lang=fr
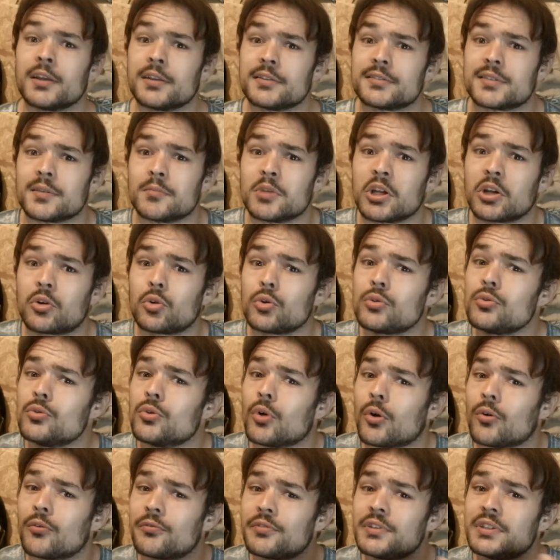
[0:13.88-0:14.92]
C'est bien connu,
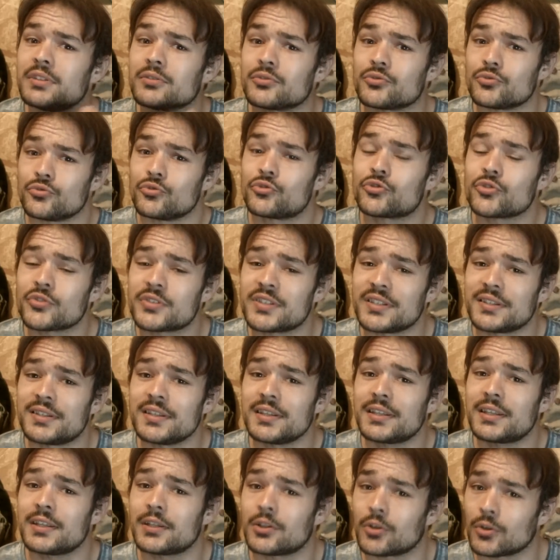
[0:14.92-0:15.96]
on vit dans une
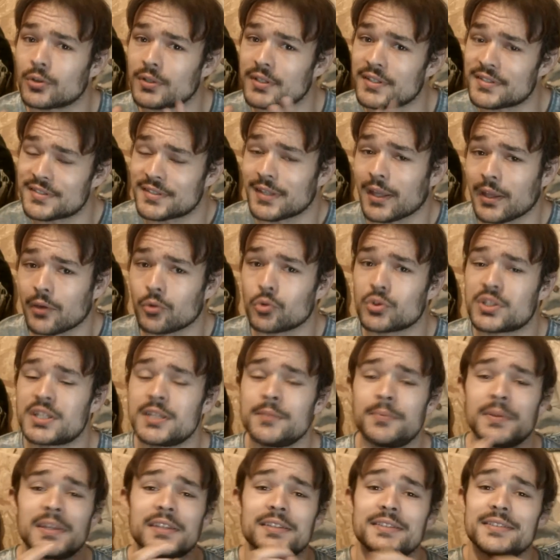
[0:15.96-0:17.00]
société qui colle des
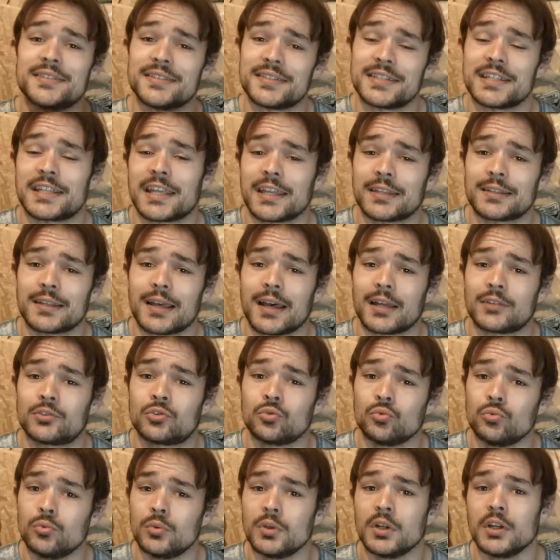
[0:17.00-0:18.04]
stéréotypes et des étiquettes à
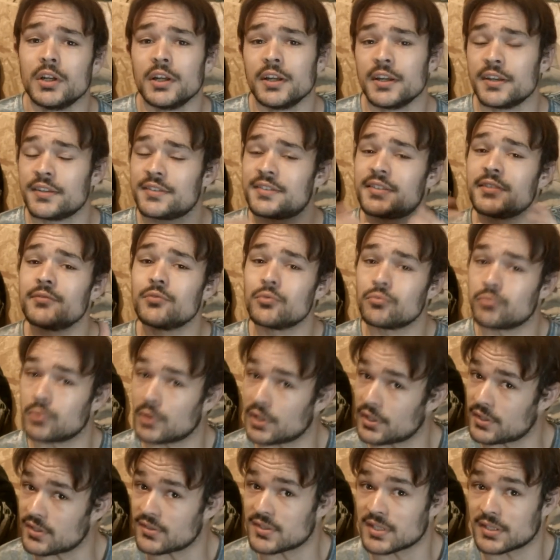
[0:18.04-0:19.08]
tout. Si vous
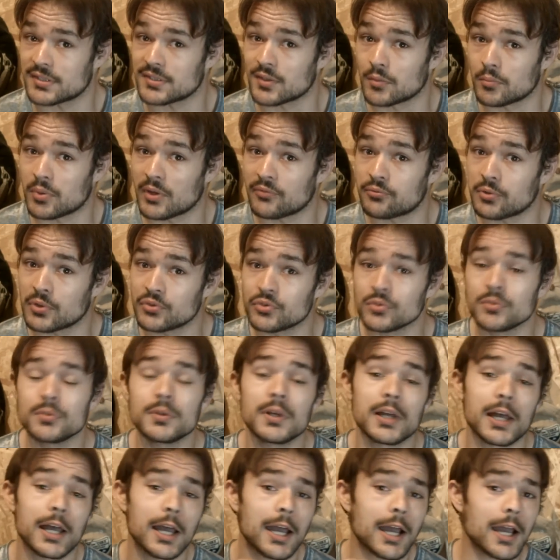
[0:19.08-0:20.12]
voulez des exemples à foison,
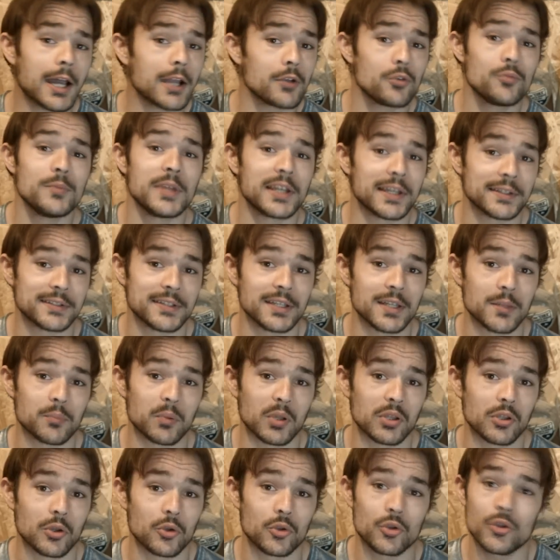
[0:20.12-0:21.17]
allumez la télé
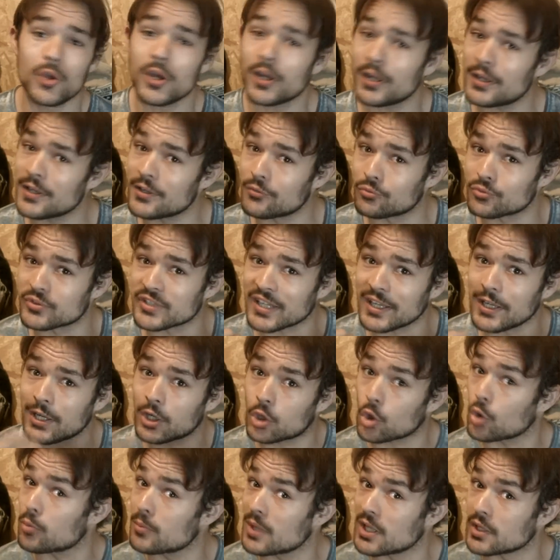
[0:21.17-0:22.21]
pendant une heure et vous serez
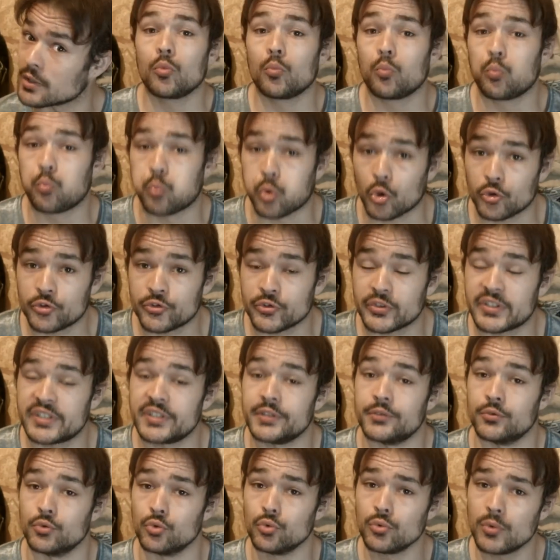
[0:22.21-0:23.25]
comblé. Pour ce qui
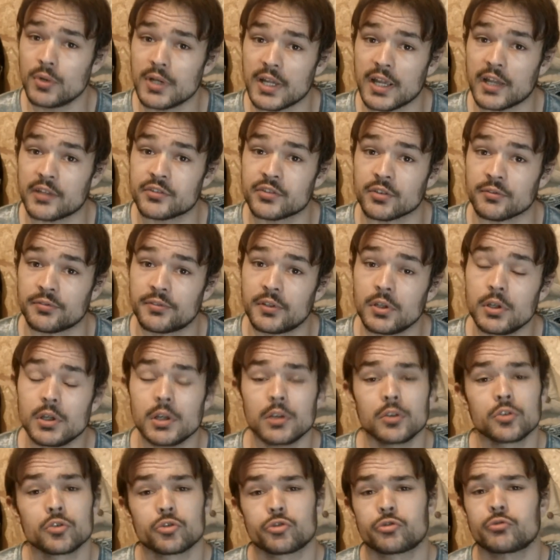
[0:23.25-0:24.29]
est de nous, airsofters,
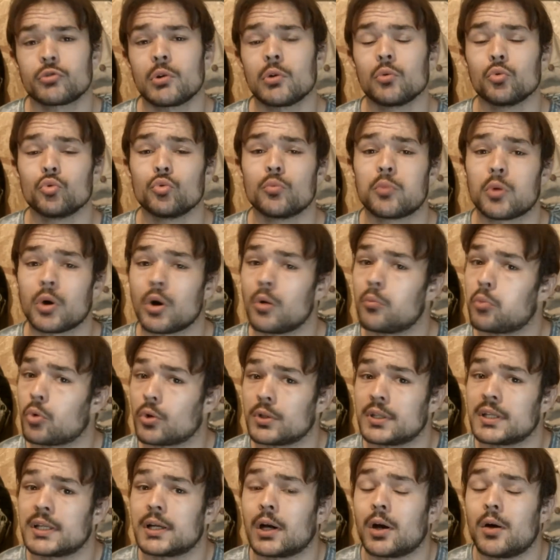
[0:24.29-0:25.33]
soit on nous prend
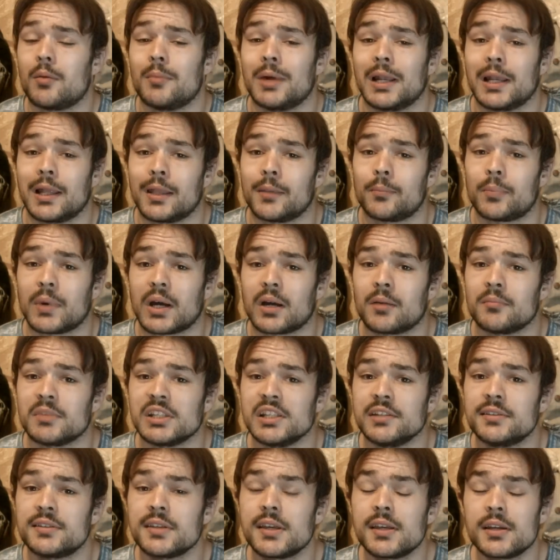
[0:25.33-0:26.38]
pour des grands malades
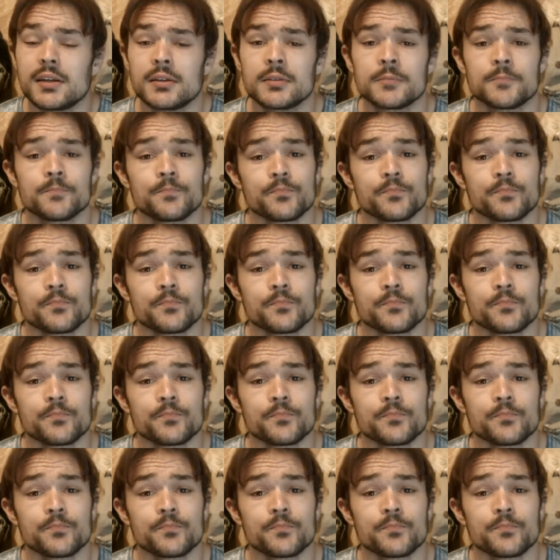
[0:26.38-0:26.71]
paramilitaires,